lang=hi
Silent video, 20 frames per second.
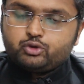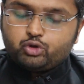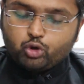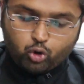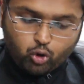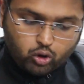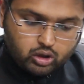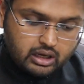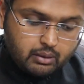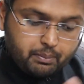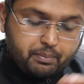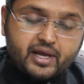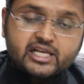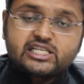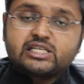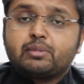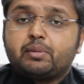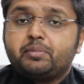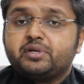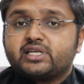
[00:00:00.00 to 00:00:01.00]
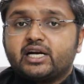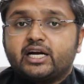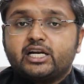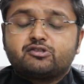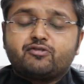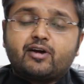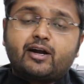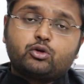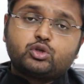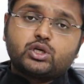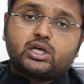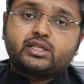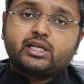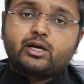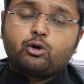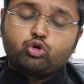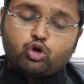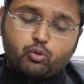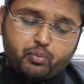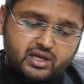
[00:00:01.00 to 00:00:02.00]
जो लोग कम पैसे में भी सेटिस्फाइड हो
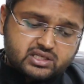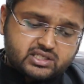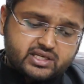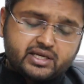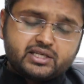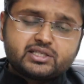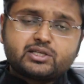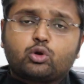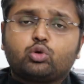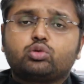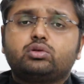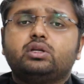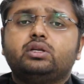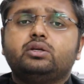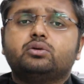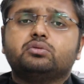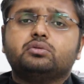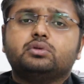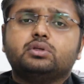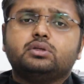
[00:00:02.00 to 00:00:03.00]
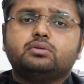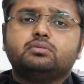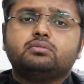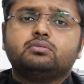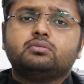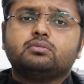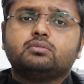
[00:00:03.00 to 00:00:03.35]
जाते हैं ना उनको पैसे की जरूरत ही नहीं होती